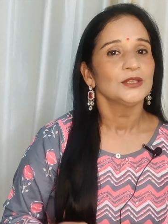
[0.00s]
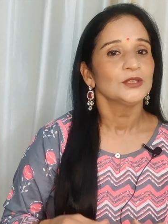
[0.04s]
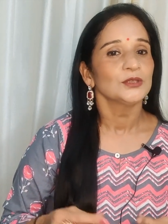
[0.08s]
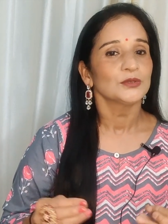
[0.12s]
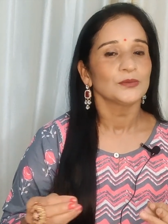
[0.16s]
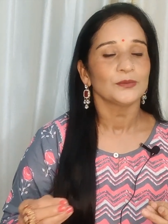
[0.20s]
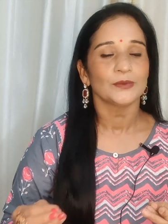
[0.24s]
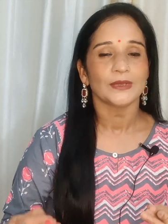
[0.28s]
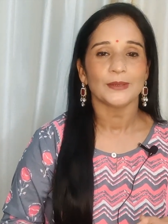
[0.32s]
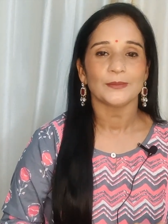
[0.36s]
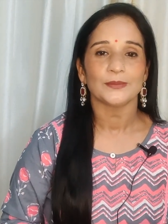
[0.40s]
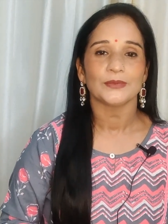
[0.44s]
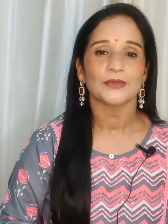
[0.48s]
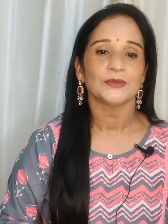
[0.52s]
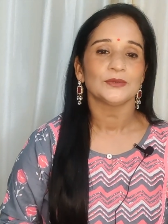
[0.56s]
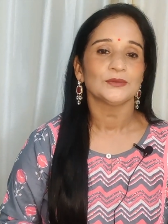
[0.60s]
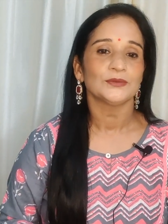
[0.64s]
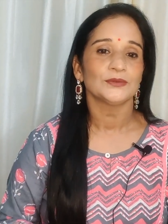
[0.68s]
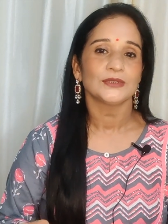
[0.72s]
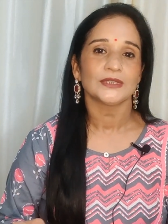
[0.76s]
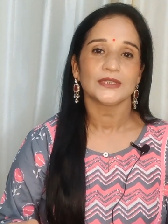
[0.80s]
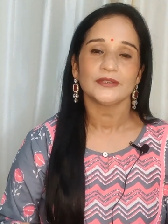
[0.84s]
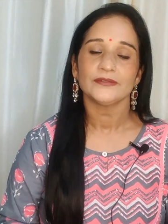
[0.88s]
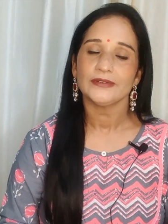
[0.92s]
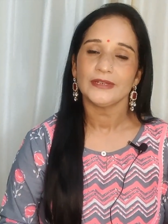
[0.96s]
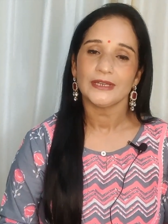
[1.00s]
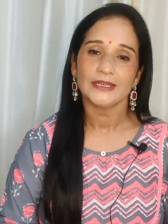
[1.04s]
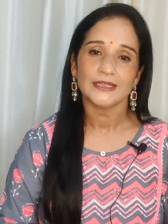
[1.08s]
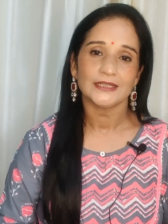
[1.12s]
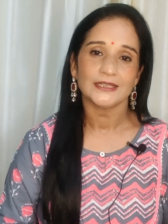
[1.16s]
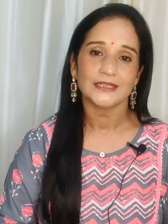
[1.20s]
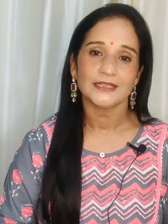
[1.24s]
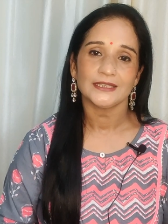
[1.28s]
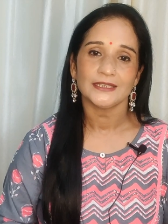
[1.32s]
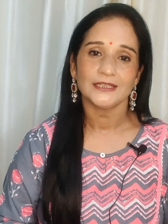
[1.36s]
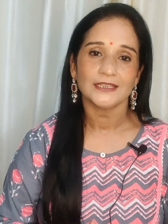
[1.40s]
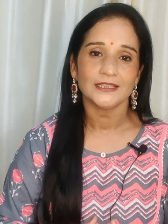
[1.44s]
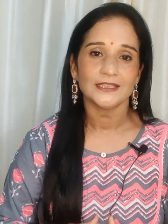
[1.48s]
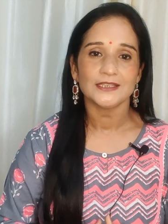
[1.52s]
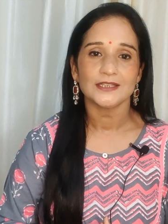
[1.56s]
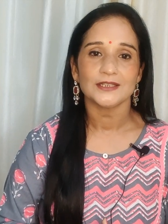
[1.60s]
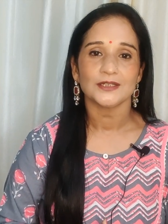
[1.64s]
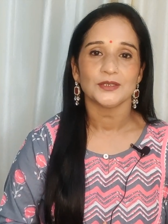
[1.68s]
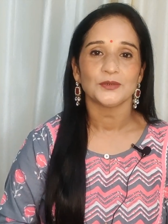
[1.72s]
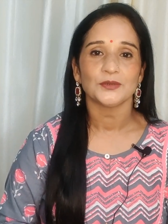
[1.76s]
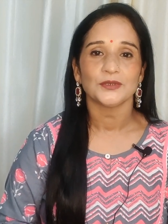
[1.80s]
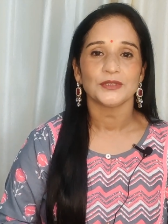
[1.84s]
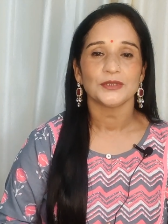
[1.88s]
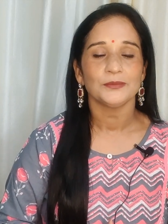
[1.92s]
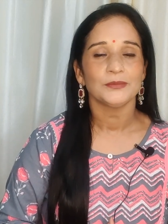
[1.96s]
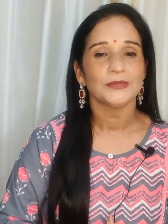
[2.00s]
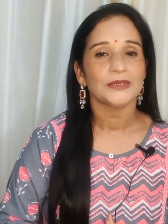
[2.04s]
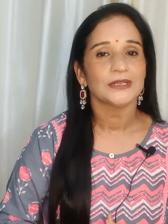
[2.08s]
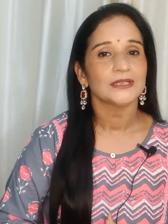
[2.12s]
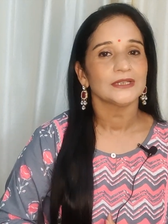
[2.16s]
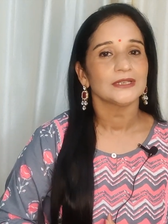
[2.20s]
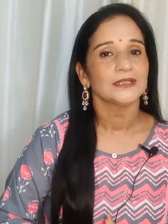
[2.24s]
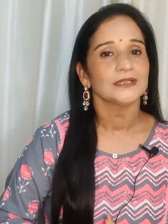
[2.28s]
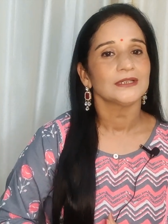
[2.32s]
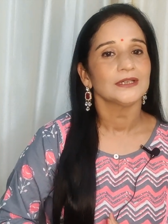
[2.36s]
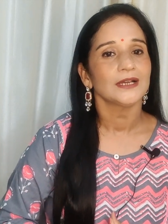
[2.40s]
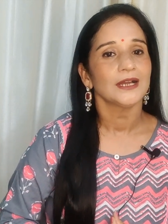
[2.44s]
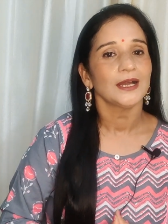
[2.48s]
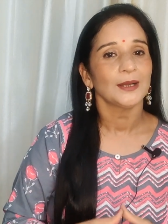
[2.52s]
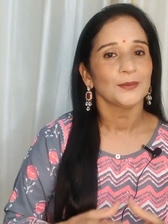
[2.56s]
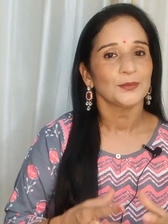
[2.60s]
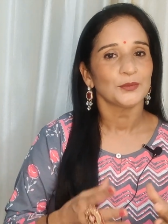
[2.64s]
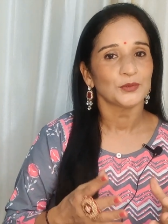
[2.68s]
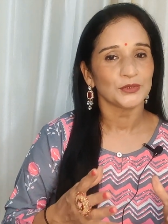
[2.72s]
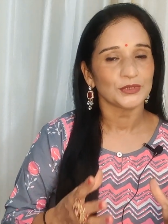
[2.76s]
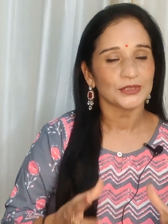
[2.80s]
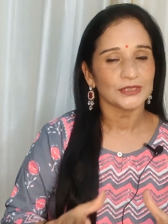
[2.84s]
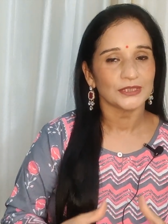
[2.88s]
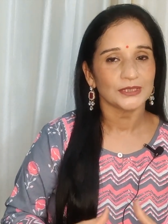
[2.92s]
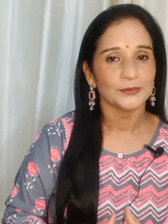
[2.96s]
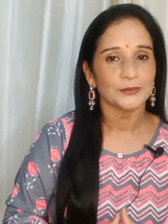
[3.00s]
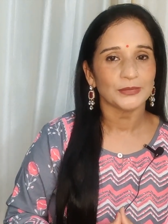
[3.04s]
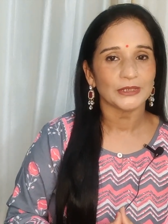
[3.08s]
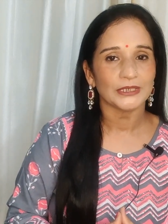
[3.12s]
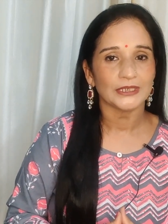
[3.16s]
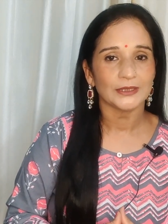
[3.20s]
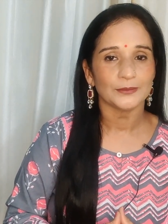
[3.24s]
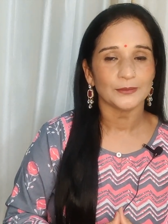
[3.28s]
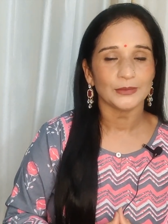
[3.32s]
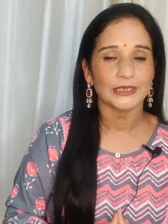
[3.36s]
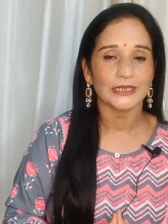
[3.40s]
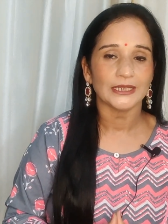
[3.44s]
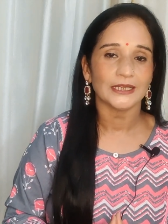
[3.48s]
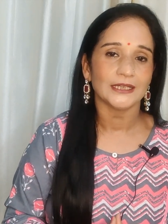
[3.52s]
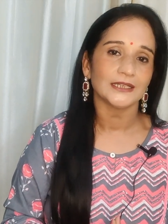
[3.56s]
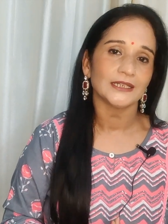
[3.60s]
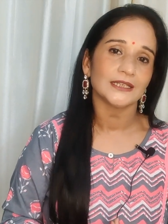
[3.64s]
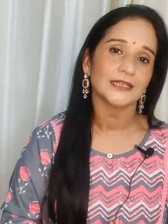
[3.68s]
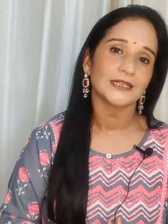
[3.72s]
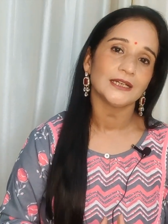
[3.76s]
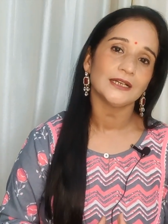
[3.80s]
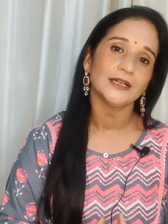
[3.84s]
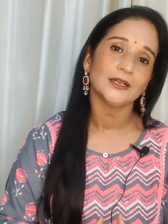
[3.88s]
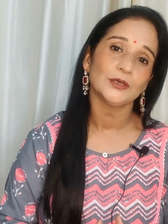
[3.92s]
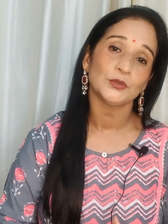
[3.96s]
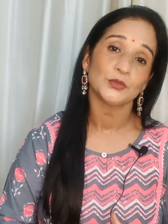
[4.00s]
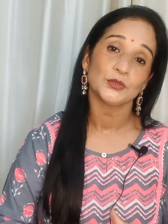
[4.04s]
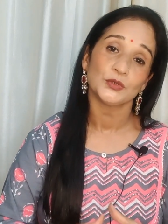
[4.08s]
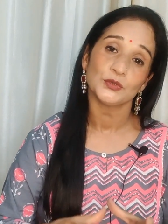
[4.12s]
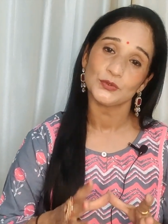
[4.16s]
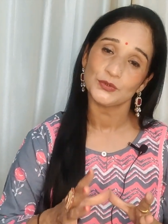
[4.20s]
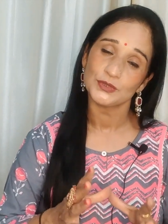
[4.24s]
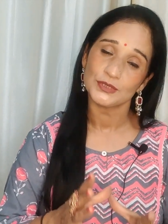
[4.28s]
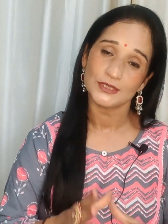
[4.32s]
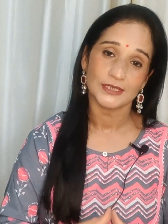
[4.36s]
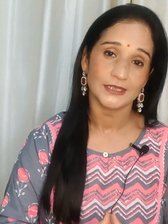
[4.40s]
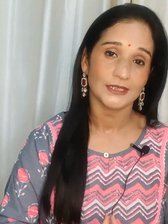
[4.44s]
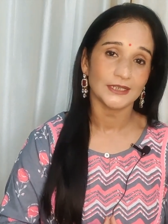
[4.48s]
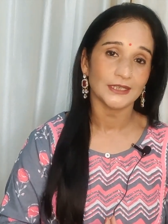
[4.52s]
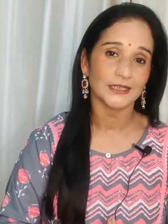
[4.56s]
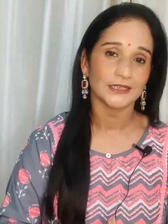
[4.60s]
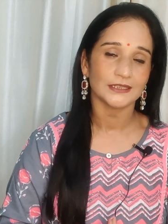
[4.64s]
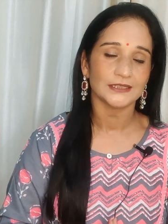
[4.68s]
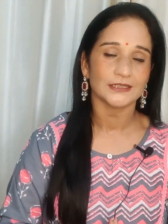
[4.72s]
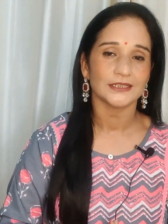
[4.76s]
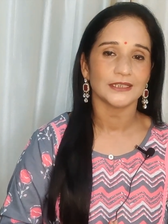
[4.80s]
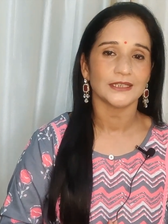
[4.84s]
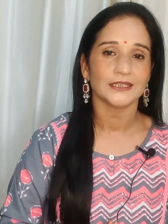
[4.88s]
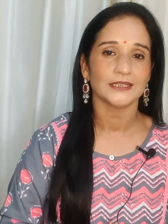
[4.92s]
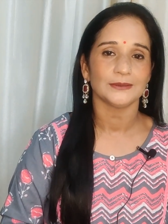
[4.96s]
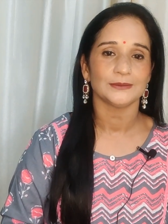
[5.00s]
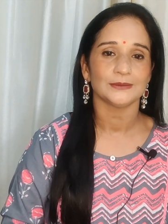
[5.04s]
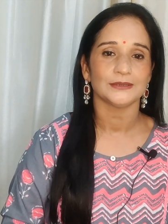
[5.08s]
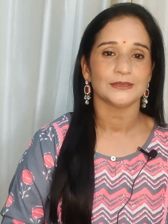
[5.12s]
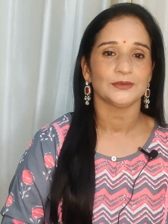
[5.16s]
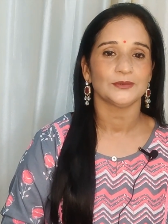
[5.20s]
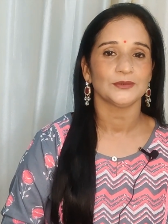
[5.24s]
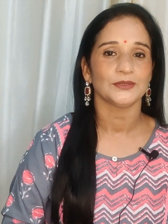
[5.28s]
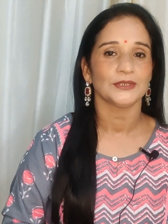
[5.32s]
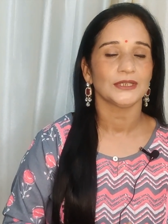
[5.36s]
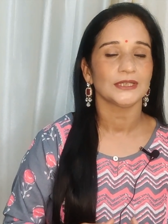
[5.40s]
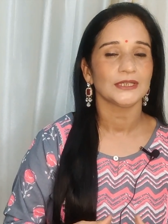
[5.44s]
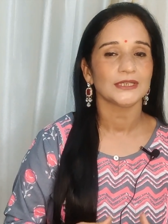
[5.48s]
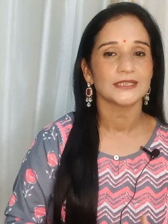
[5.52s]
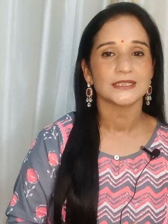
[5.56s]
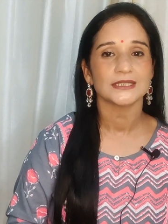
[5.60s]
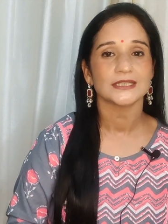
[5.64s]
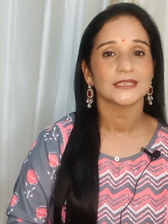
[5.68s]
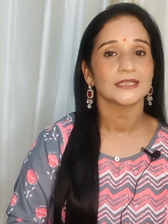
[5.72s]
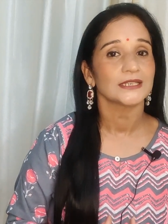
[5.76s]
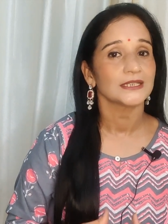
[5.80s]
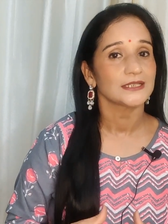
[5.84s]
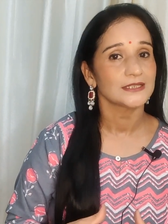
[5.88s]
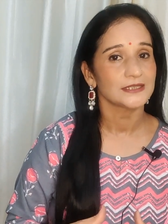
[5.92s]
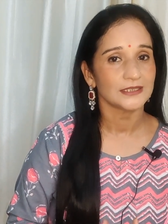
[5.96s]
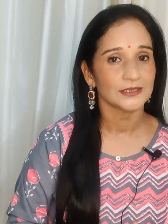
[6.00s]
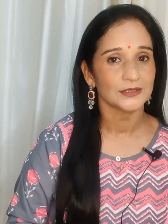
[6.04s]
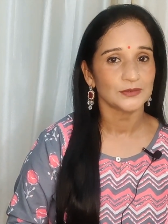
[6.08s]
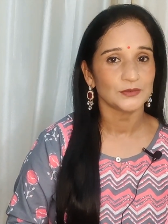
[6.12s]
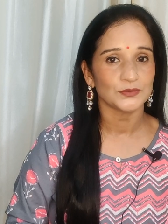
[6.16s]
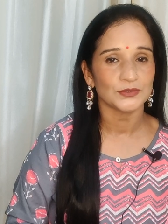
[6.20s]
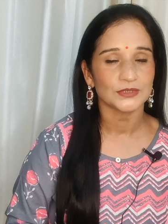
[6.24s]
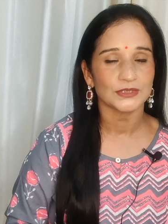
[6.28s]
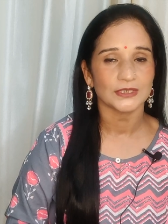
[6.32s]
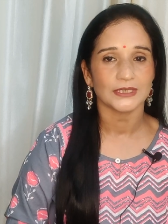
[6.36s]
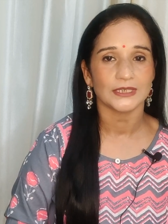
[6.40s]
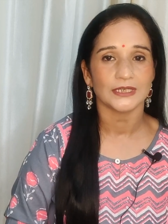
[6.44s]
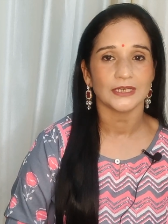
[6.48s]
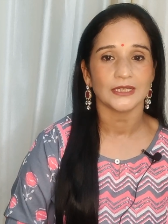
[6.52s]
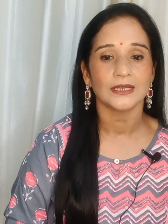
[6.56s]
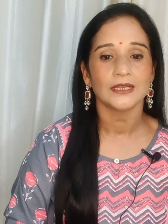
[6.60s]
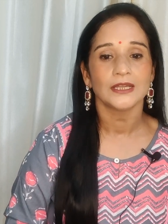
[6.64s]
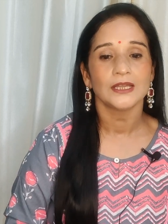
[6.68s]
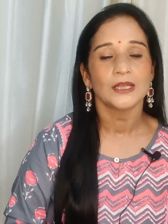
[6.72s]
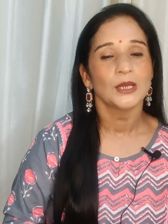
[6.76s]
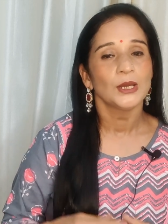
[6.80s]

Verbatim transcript: तो मैं आपको उनके फ़ायदे नहीं गिनाऊंगी मैं आपको इनके बना बनाने का और यूज़ करने का तरीका बताऊंगी कि इसे कैसे यूज़ करना